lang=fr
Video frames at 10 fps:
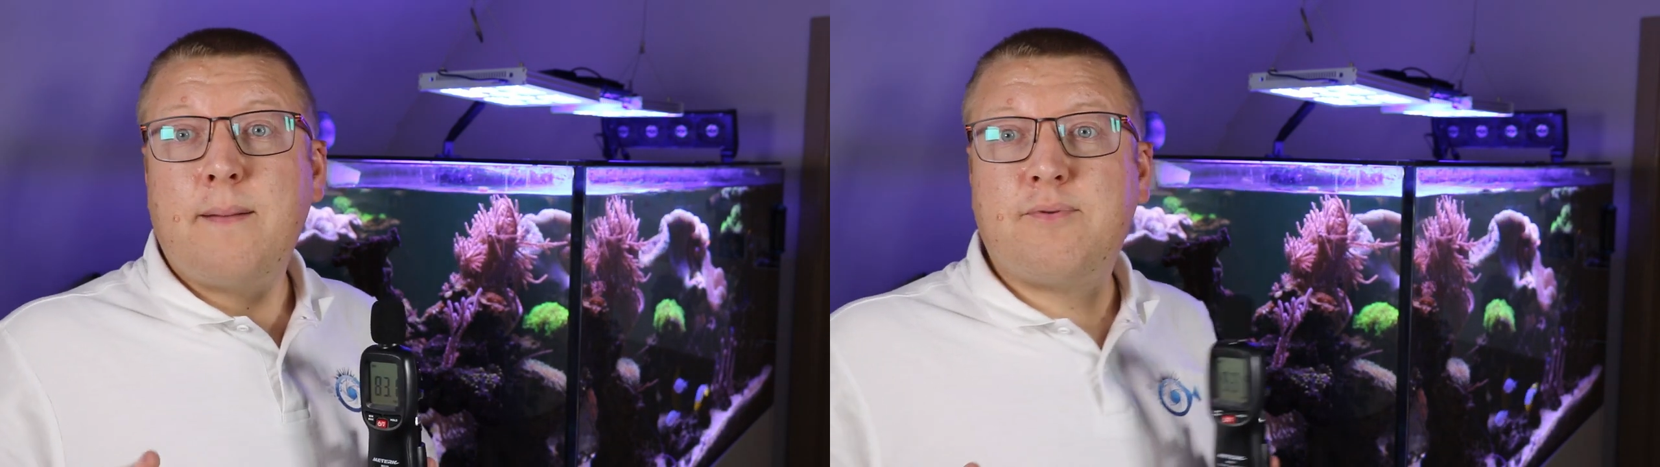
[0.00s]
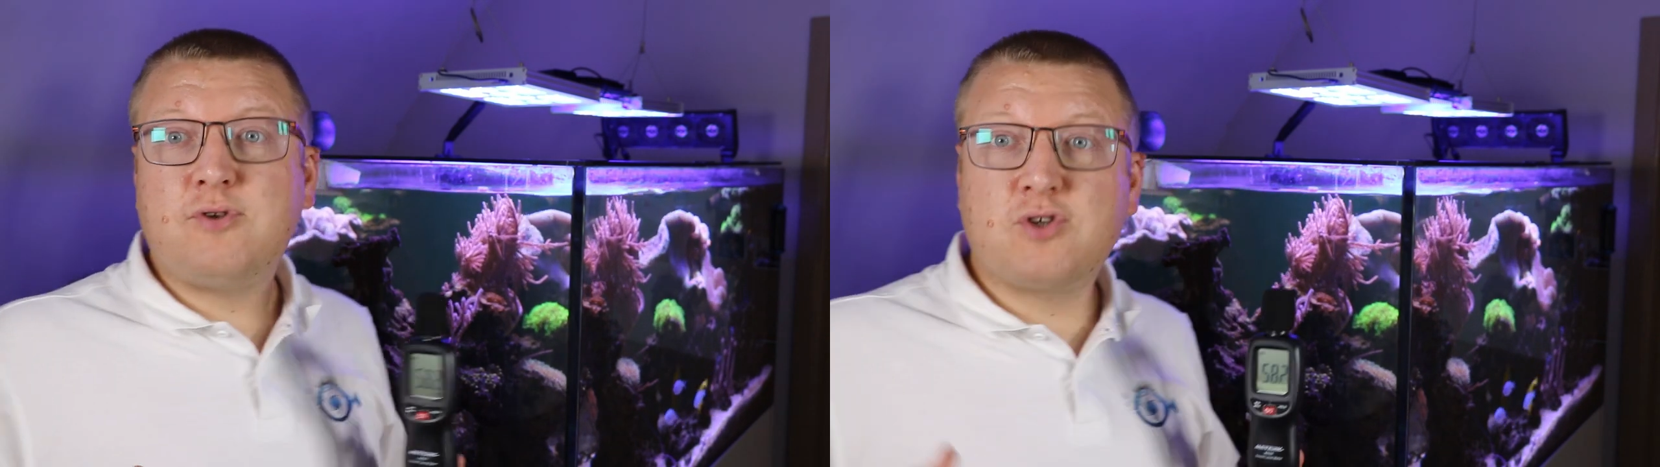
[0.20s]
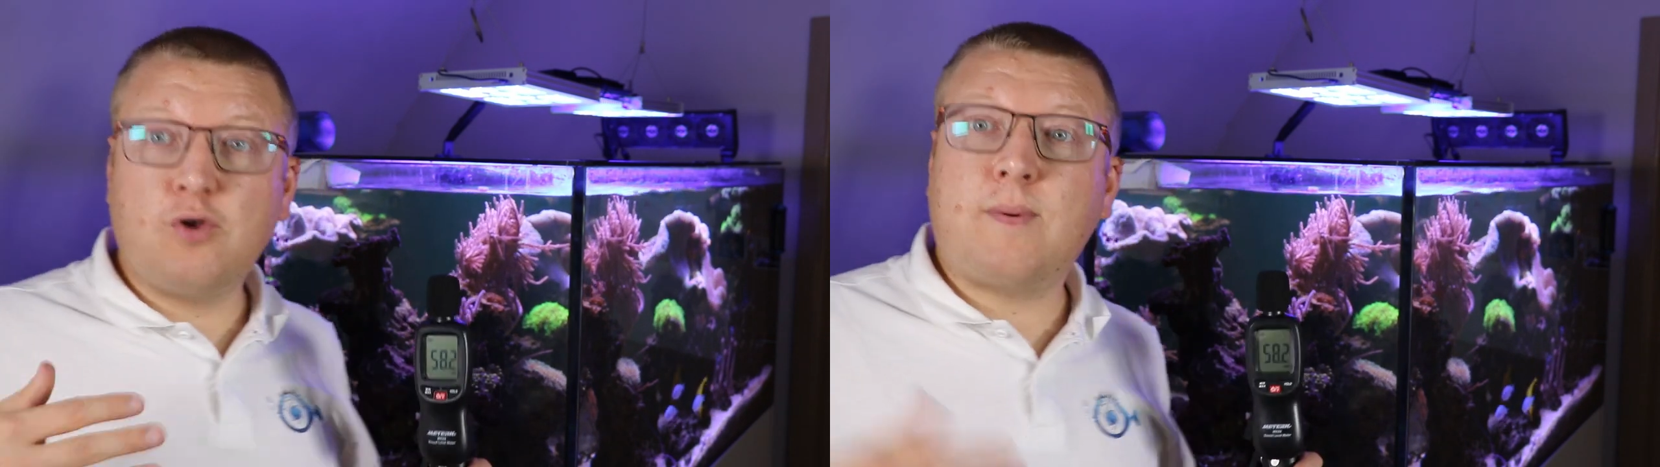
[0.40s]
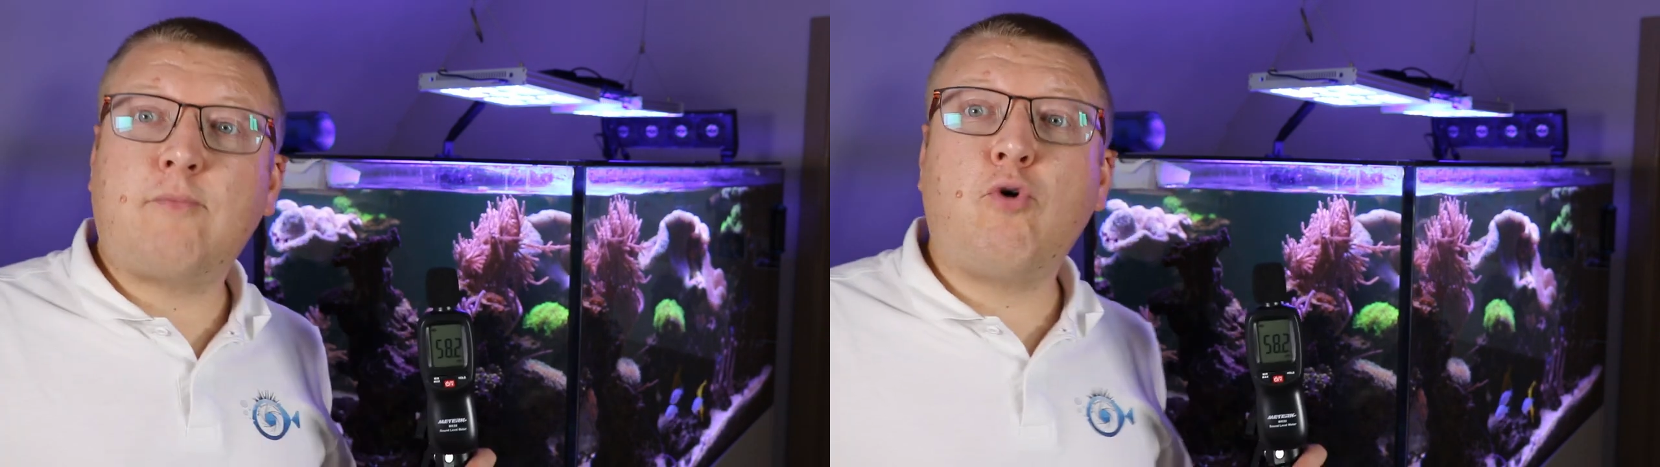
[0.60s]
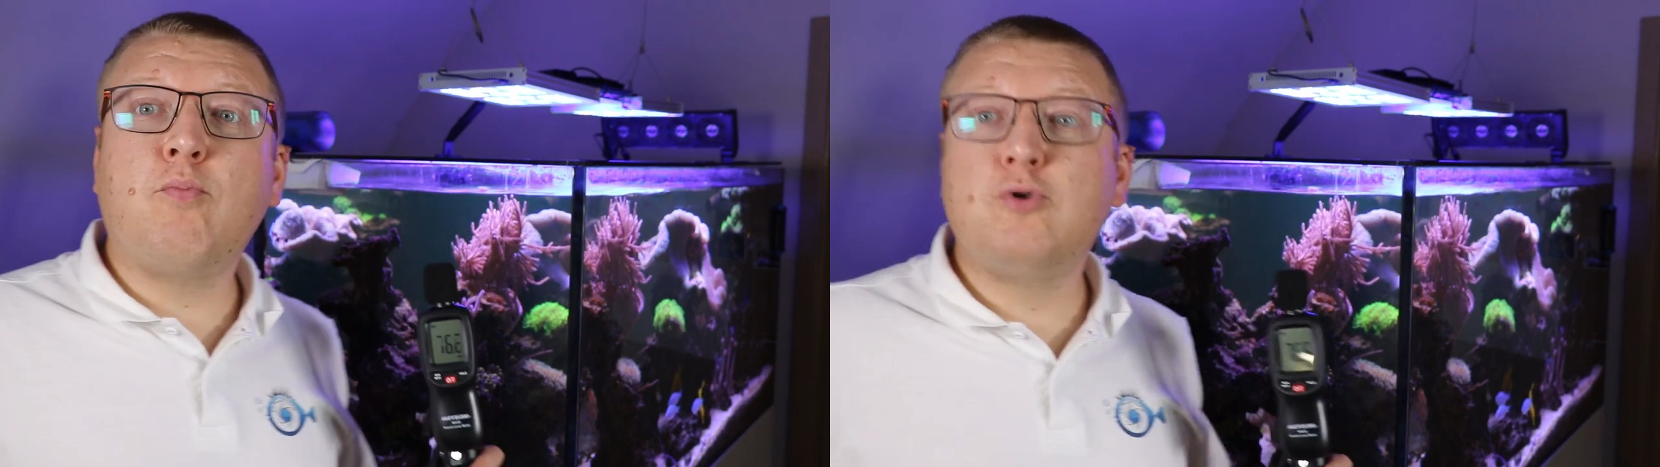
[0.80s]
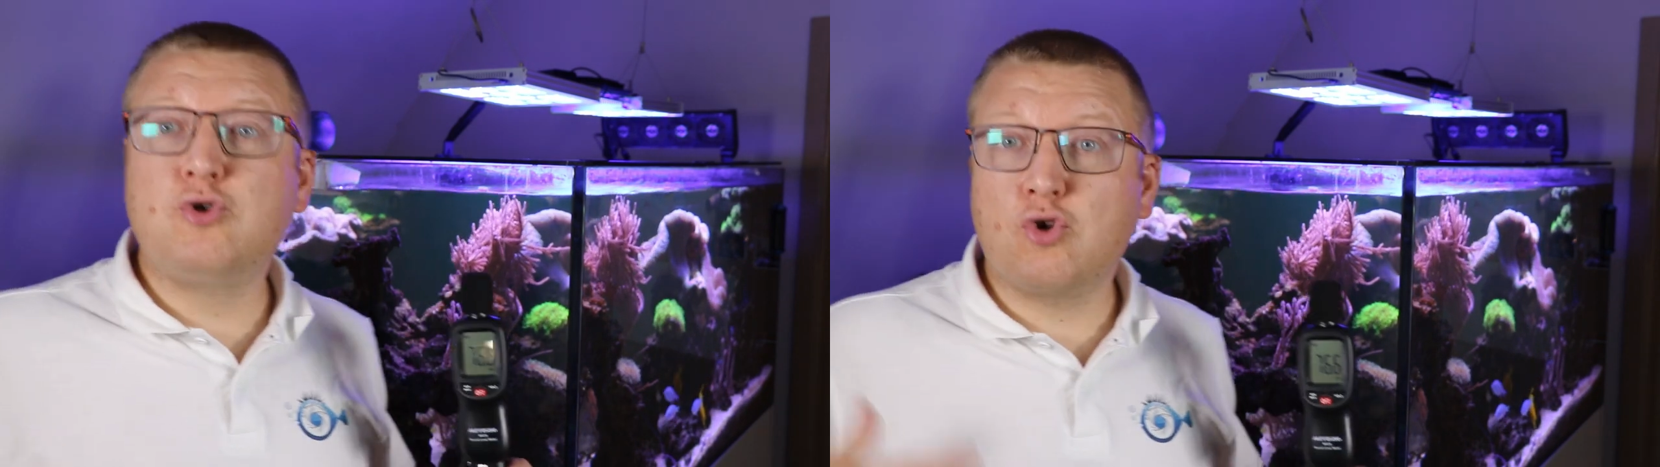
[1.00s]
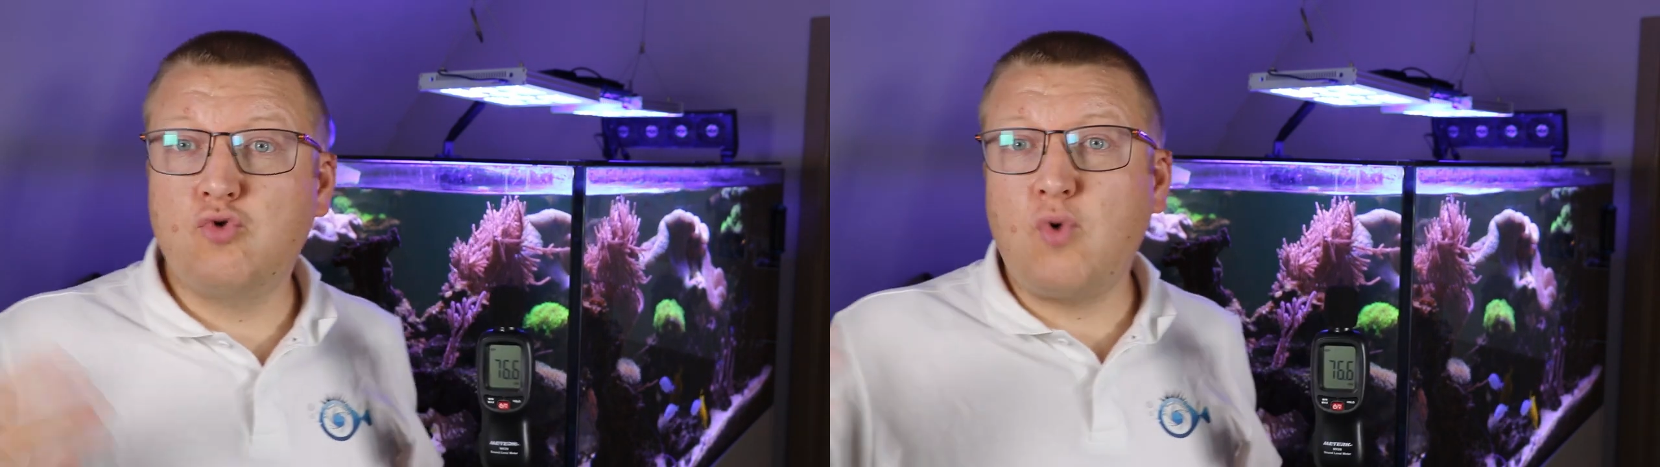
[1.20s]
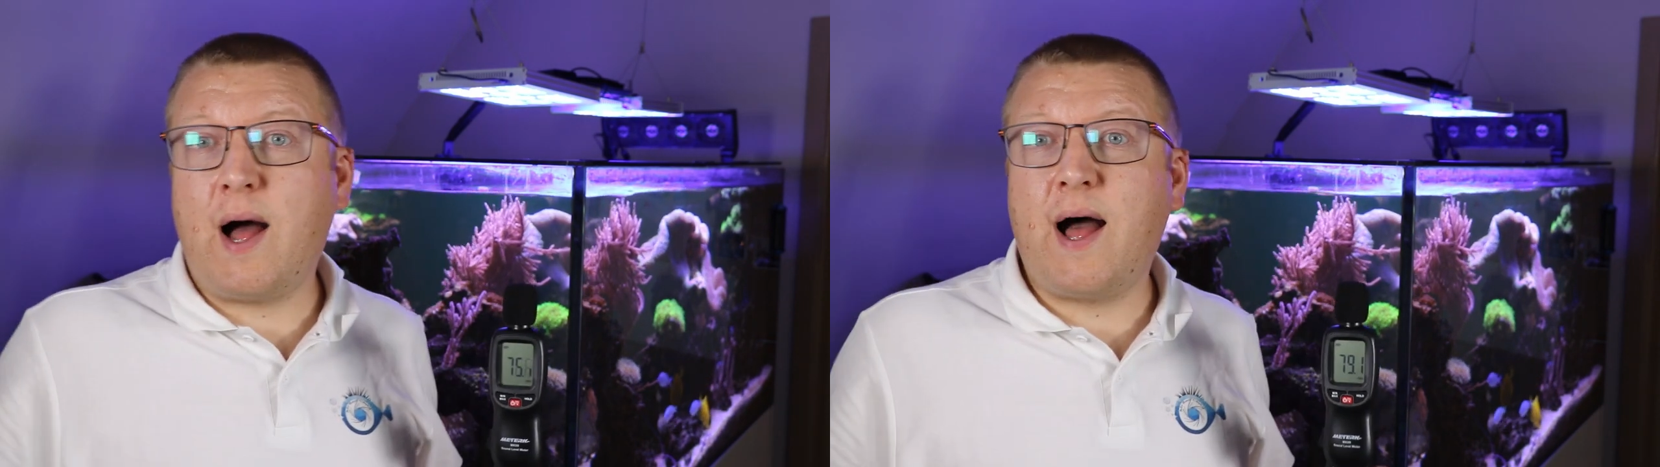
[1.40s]
puisque normalement on mesure
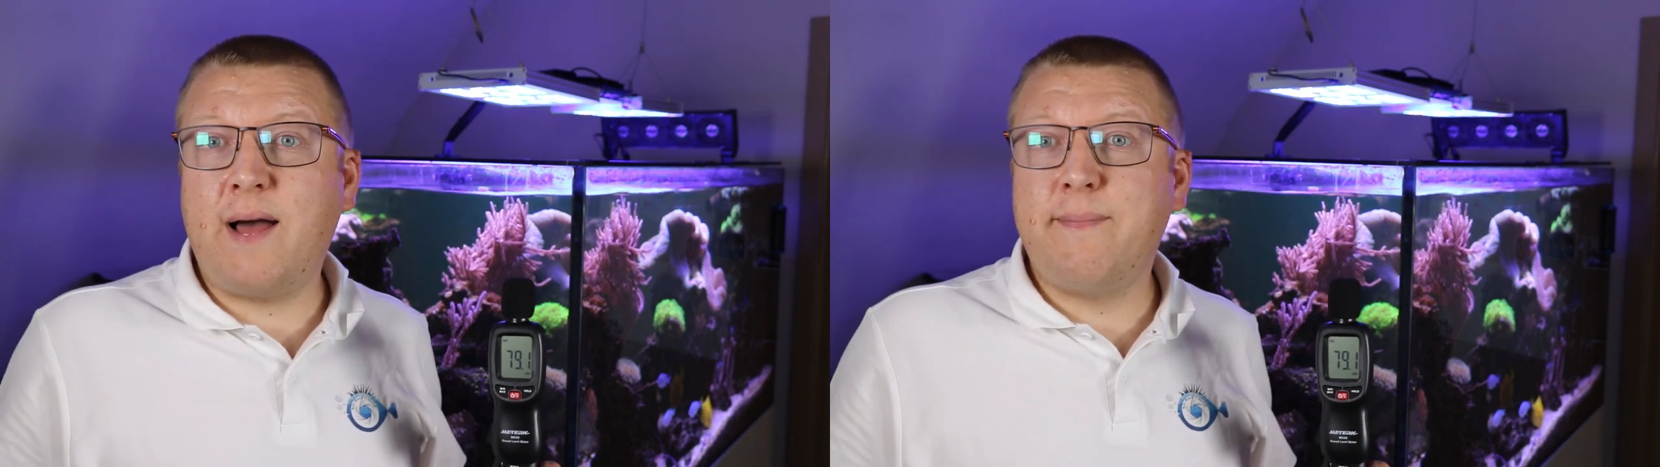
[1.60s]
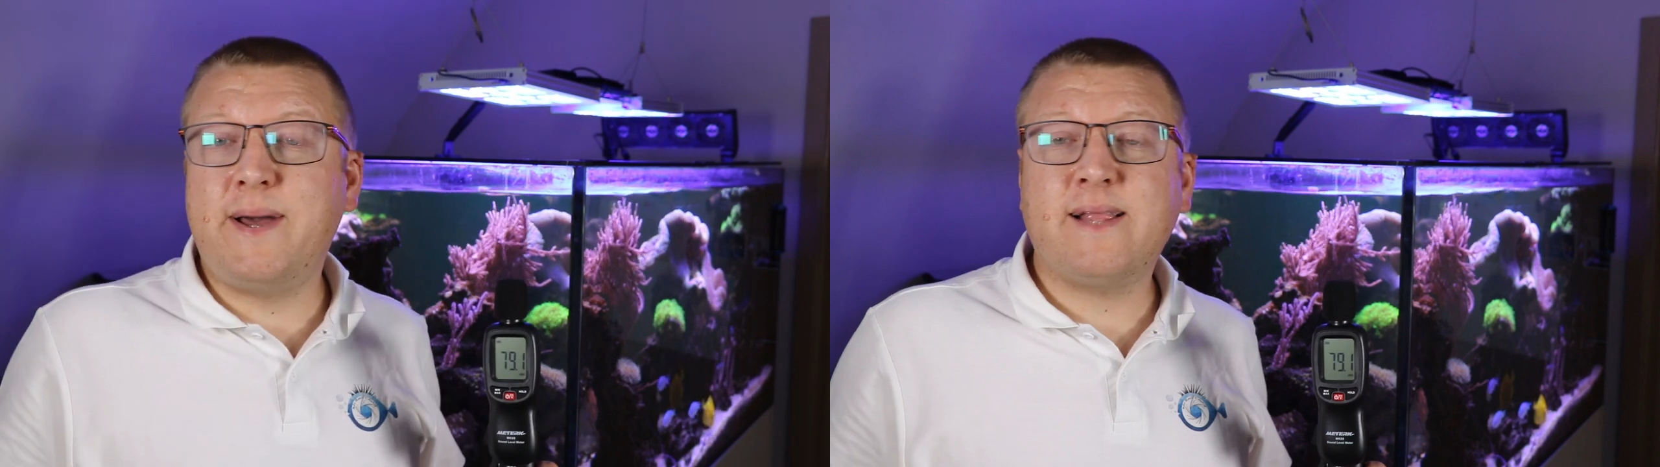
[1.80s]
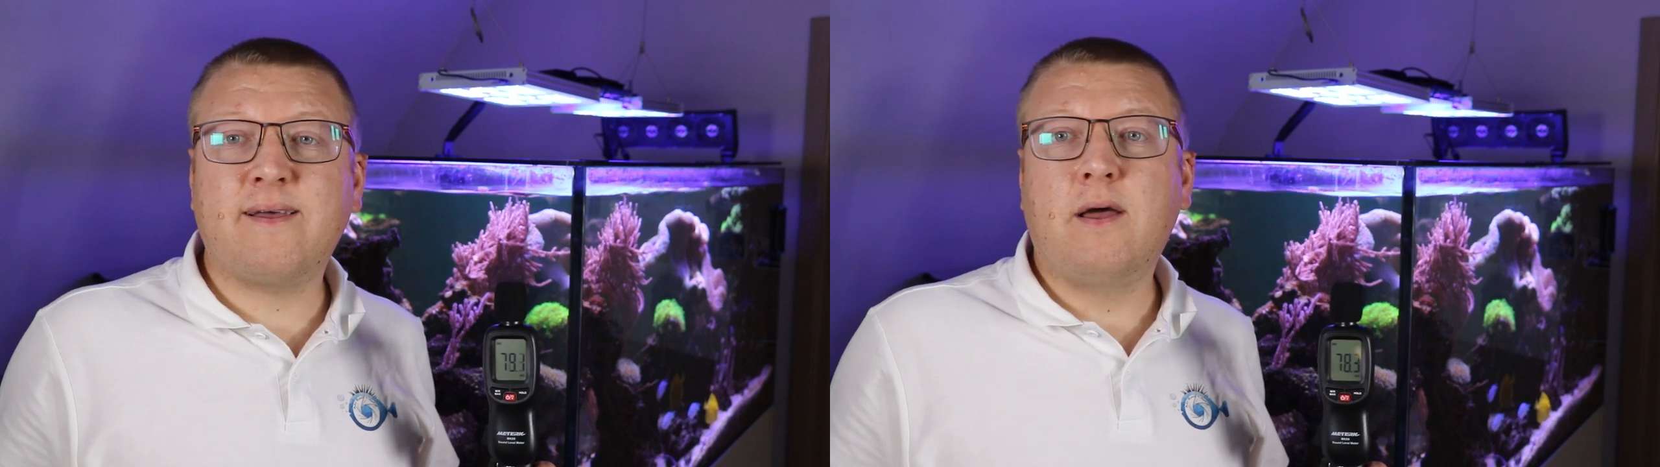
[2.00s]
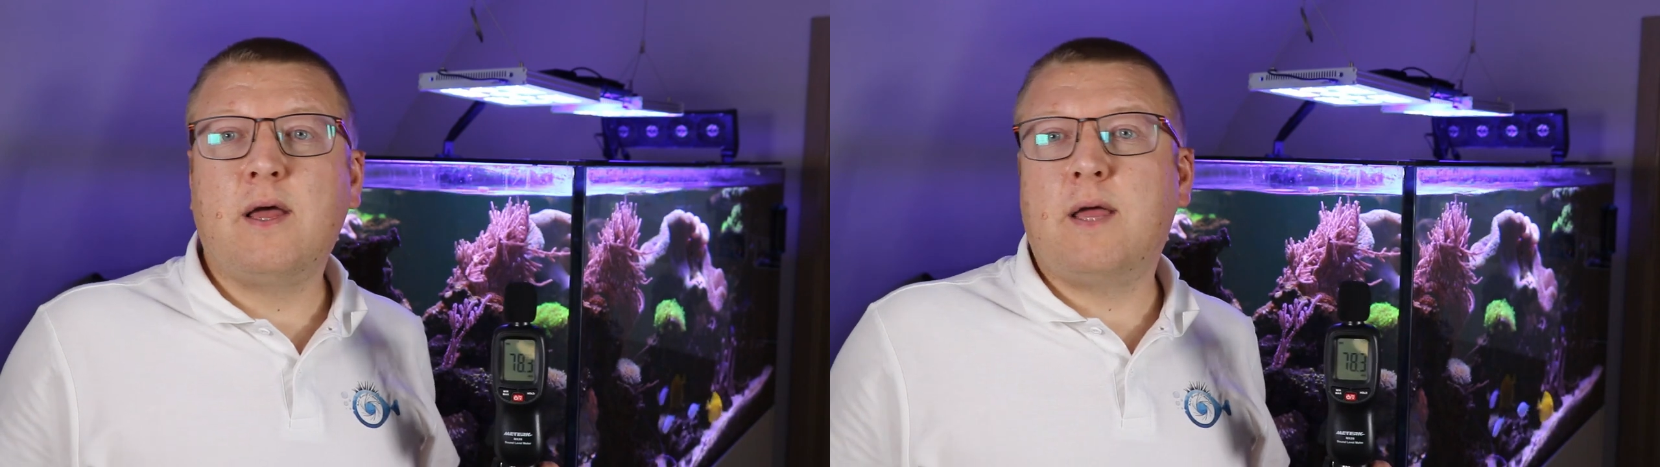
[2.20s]
tout à 1 mètre,